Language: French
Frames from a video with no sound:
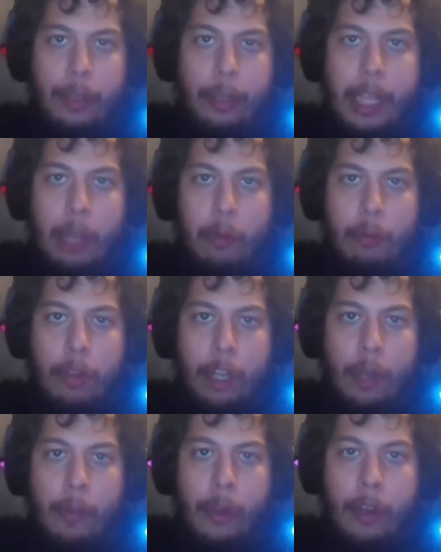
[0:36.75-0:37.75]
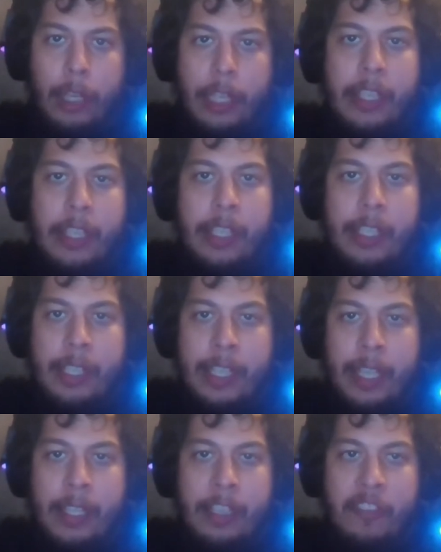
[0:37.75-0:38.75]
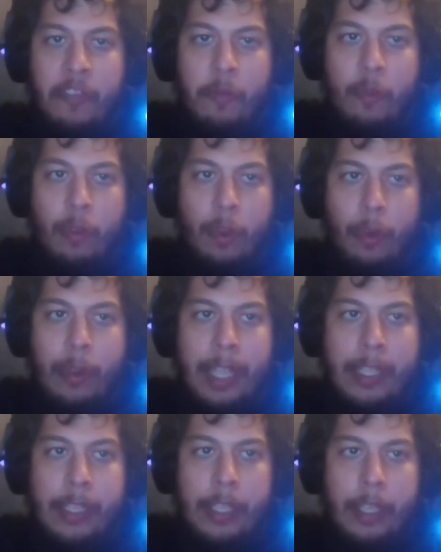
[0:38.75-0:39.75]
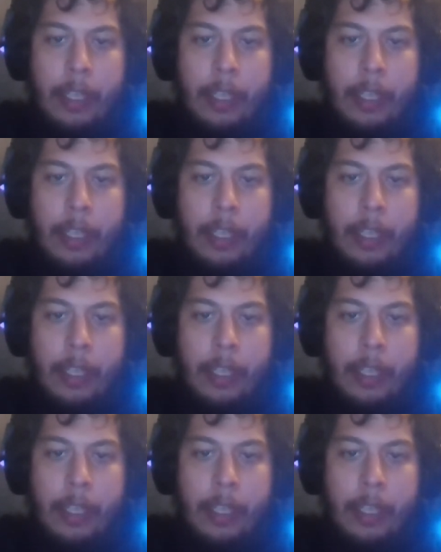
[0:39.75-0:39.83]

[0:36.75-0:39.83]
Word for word: Déroule le rebord et d'initiatives Boulon et Acier.